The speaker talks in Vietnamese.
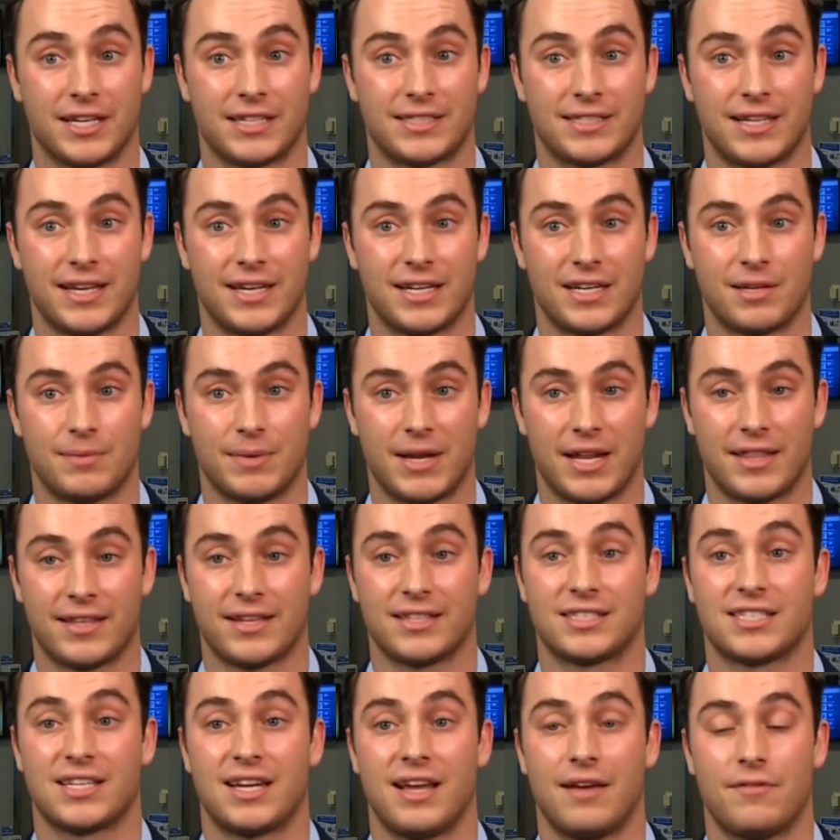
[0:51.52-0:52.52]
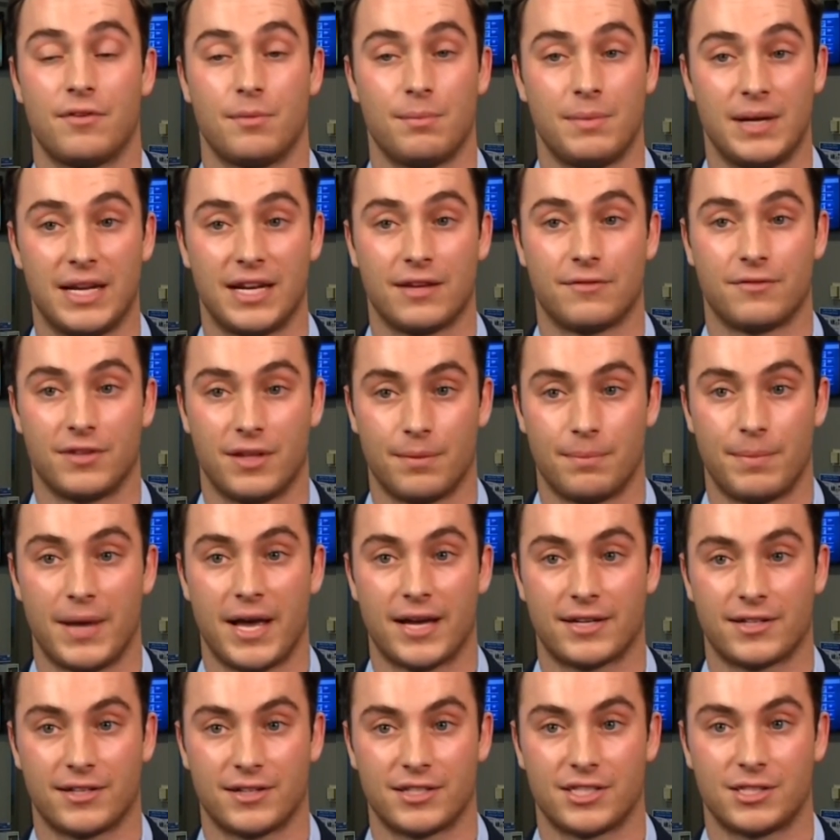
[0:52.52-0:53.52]
sẽ khiến sự kiện này trở thành một cơn
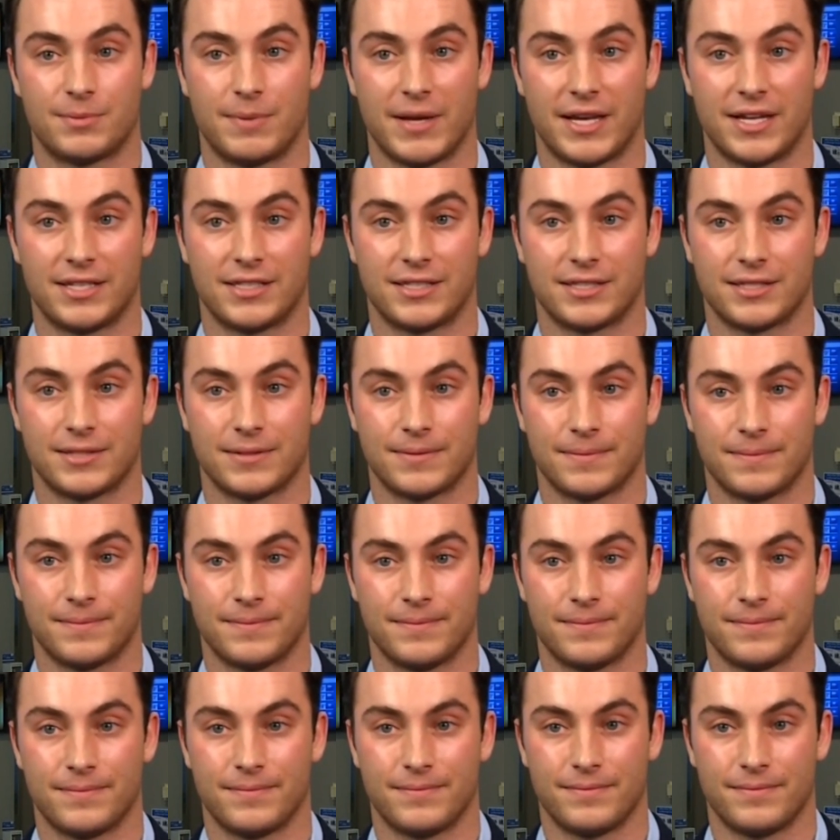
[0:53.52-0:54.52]
sốt rất đáng quan sát.